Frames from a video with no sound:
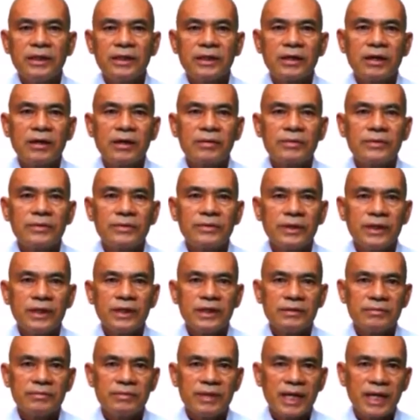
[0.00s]
ครอบครัว
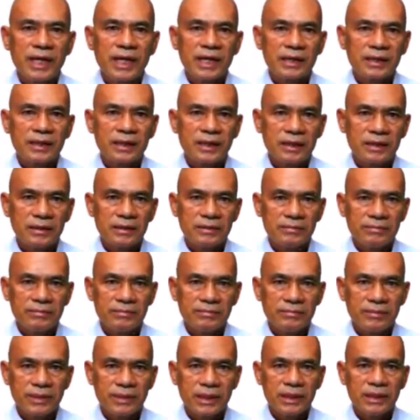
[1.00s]
เริ่มแรกนั้น
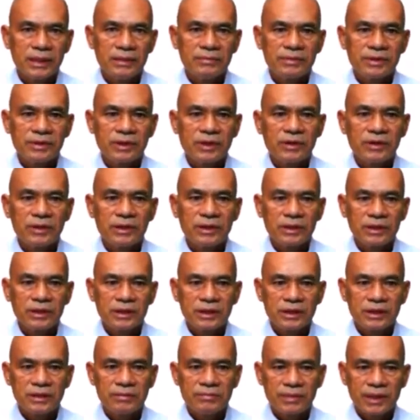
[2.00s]
มันเริ่มต้น
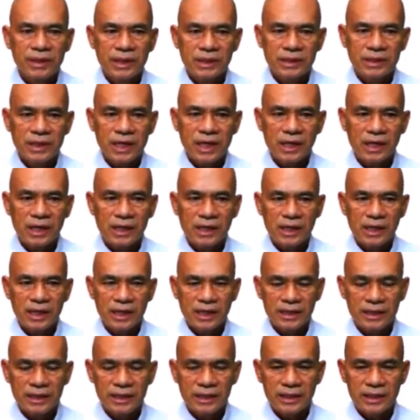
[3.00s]
ขึ้นมาจากอะไร
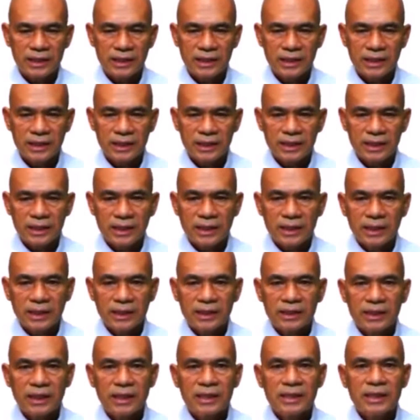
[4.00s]

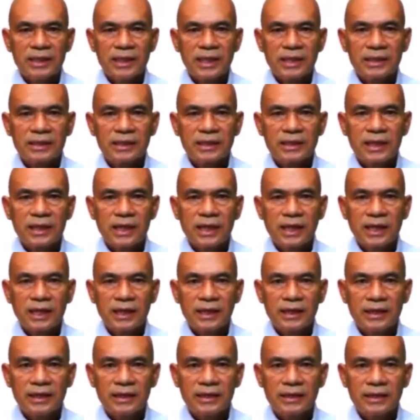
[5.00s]
ท่านที่รักทั้งหลาย
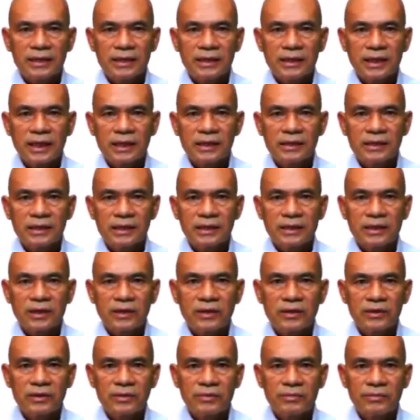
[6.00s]
ท่านจะต้อง
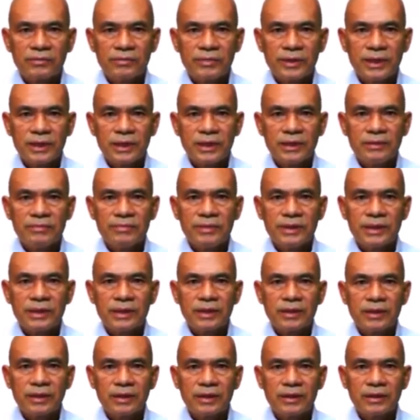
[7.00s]
พินิษพิเค
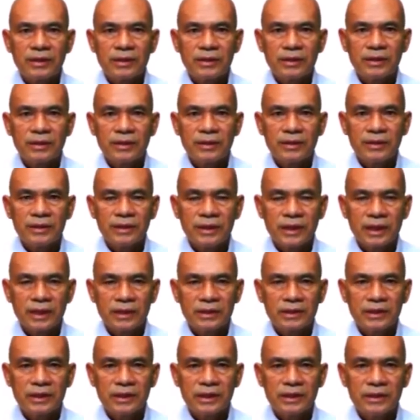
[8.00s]
ราะห์อย่าง
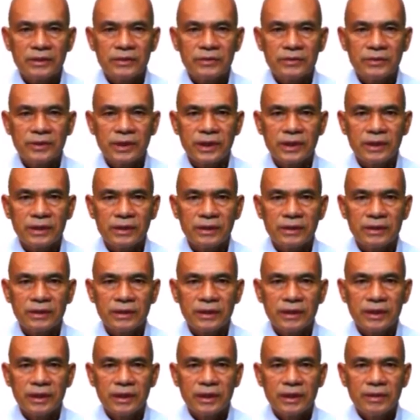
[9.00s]
ถี่ถ้วน
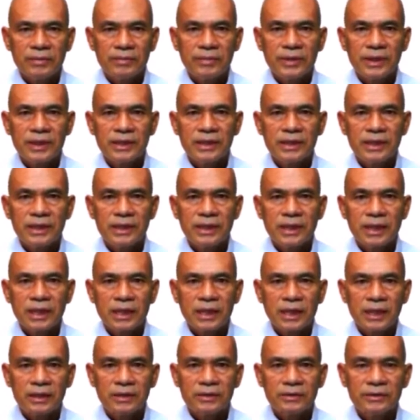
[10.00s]
เพื่อที่
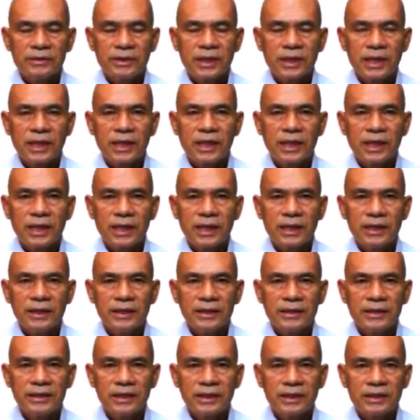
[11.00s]
เราทั้งหลาย
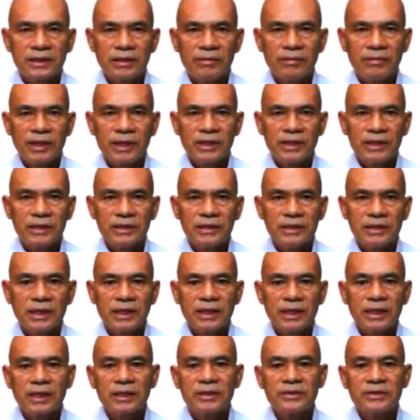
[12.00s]
จะสามารถที่จะ
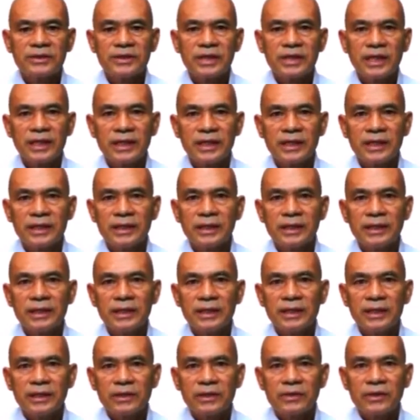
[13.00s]
เข้าใจ
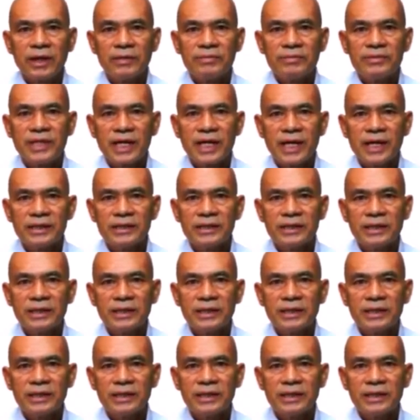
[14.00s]
ความแท้จ